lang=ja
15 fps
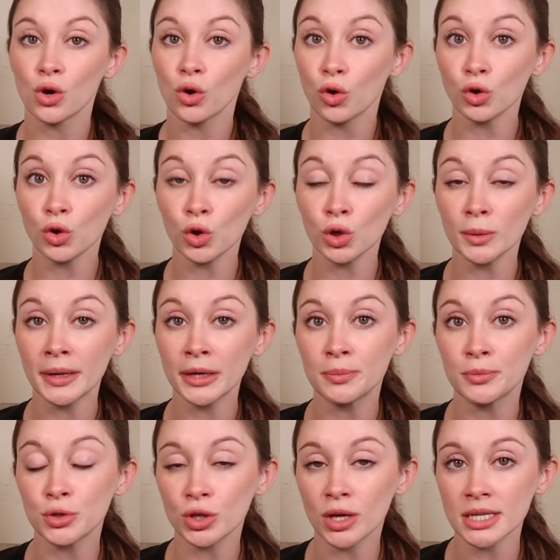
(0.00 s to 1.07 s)
この言葉の
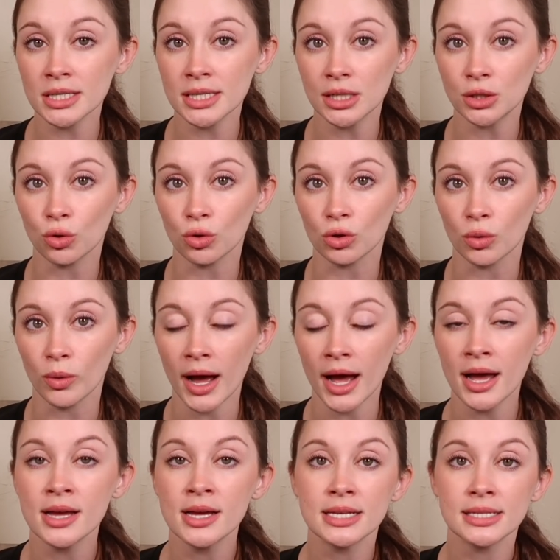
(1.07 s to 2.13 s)
難しいところは